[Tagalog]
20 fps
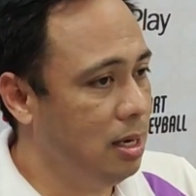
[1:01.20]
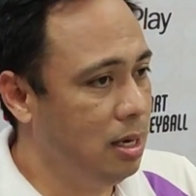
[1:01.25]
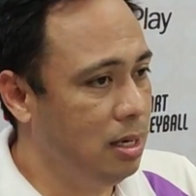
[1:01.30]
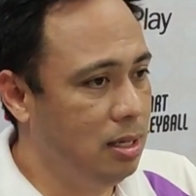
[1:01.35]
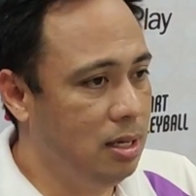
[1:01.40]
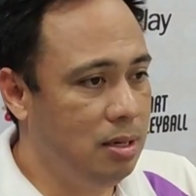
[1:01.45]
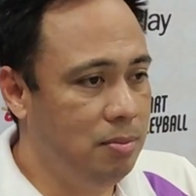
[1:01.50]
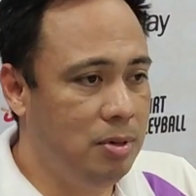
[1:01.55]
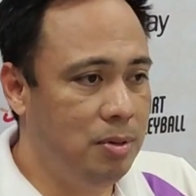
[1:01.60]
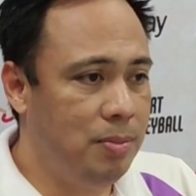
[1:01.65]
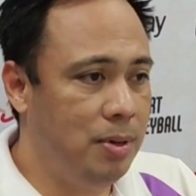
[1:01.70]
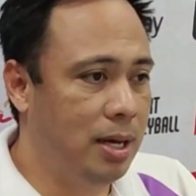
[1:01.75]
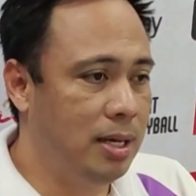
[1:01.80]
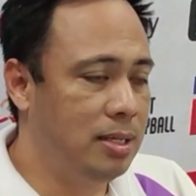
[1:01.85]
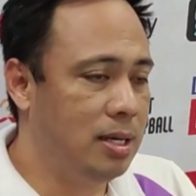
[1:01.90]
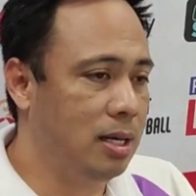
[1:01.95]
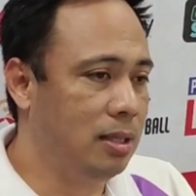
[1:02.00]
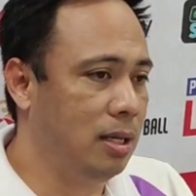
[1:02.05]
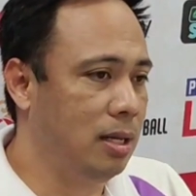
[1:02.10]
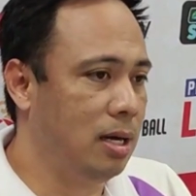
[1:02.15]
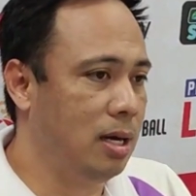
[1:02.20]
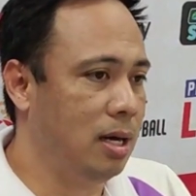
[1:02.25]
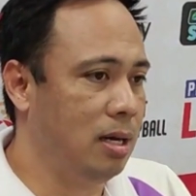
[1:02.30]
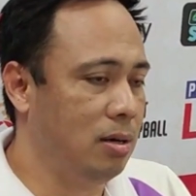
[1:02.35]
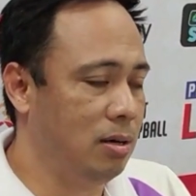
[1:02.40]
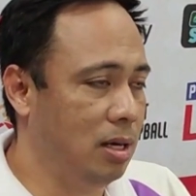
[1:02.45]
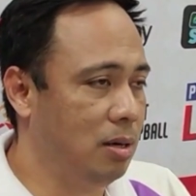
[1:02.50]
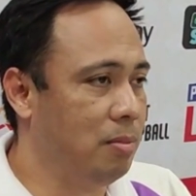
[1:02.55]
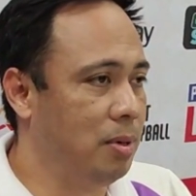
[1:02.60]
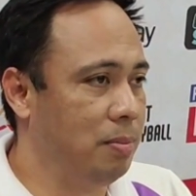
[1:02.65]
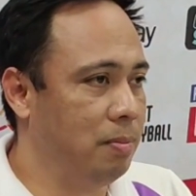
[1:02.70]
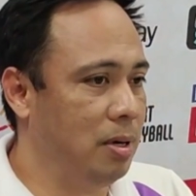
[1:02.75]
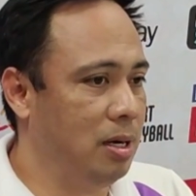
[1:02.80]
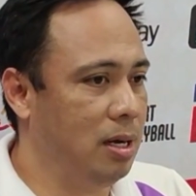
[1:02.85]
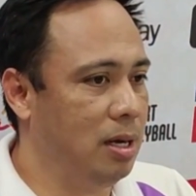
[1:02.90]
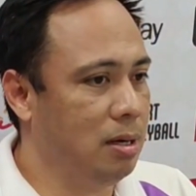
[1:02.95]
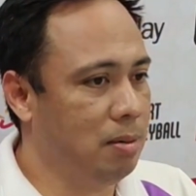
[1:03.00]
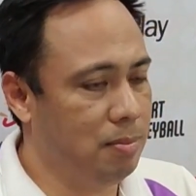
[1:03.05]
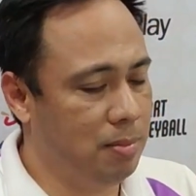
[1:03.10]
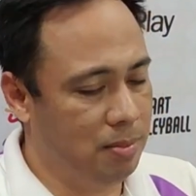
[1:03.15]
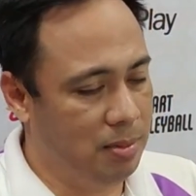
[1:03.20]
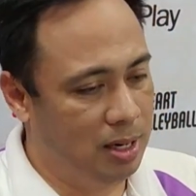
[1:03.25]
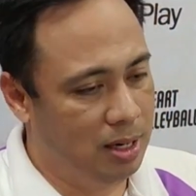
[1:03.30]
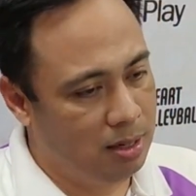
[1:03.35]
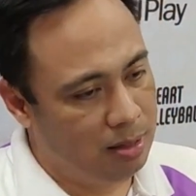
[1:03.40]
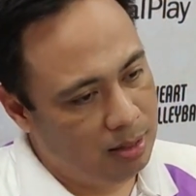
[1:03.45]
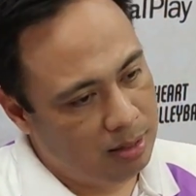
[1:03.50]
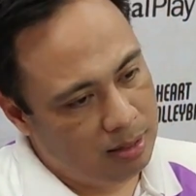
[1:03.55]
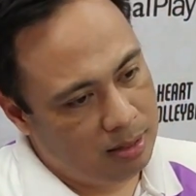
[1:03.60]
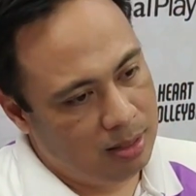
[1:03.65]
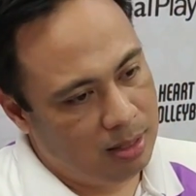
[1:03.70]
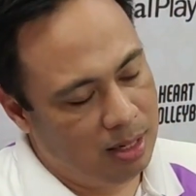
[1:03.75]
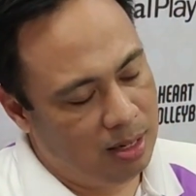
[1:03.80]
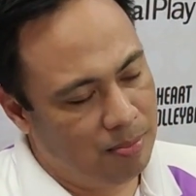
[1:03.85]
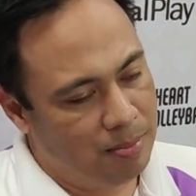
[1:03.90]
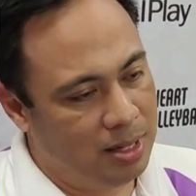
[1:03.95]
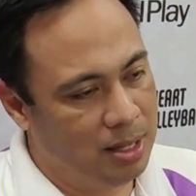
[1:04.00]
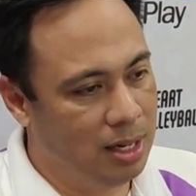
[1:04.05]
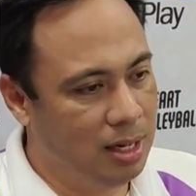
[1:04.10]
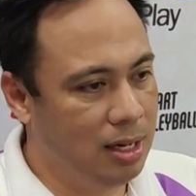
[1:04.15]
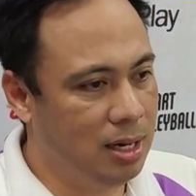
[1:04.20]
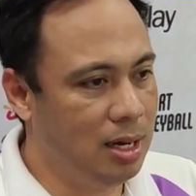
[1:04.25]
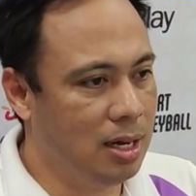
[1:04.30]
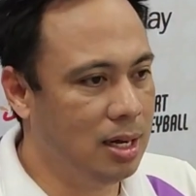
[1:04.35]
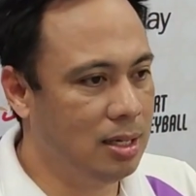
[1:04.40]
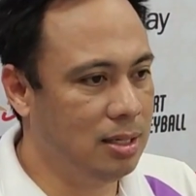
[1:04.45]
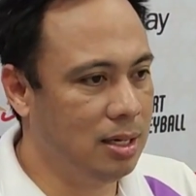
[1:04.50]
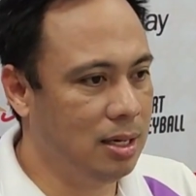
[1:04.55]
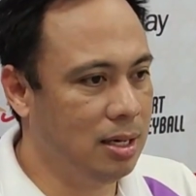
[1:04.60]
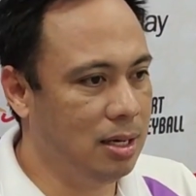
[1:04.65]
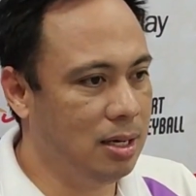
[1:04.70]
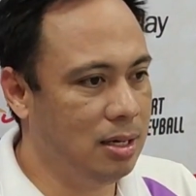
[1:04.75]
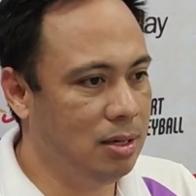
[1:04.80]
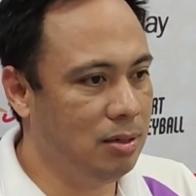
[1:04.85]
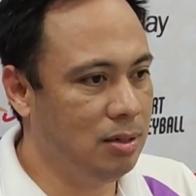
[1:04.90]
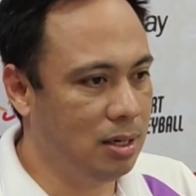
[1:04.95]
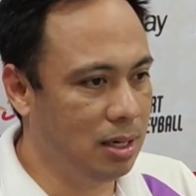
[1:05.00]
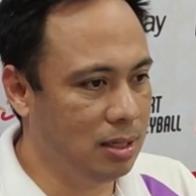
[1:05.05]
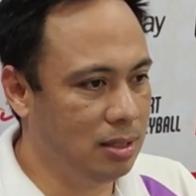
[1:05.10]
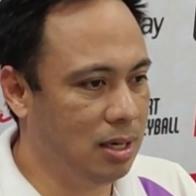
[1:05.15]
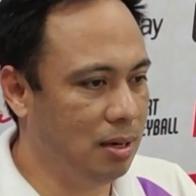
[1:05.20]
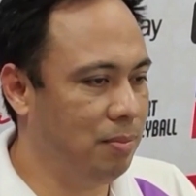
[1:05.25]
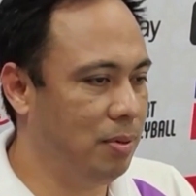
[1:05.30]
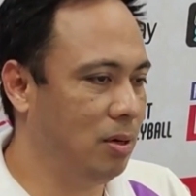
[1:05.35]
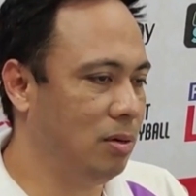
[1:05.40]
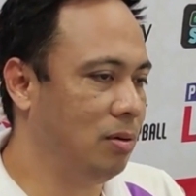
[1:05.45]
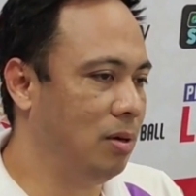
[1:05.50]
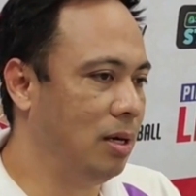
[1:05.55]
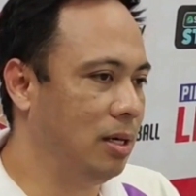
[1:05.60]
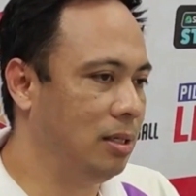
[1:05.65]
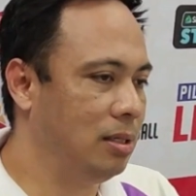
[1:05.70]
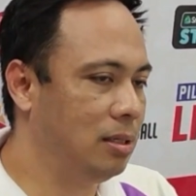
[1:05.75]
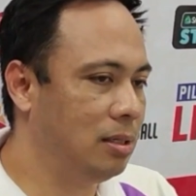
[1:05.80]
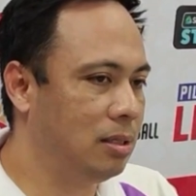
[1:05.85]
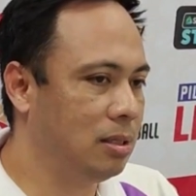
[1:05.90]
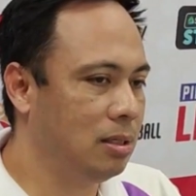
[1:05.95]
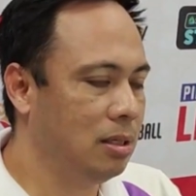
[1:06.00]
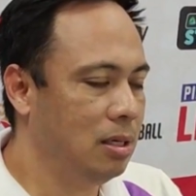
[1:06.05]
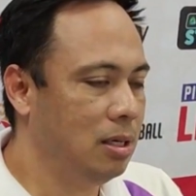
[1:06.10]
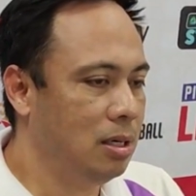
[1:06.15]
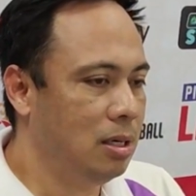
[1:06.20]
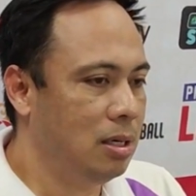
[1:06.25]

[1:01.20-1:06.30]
hindi ibibigay sa atin ng, ano, ng, ng, ng, ng, ng madali lang kasi yun nga, sabi ko nga, it's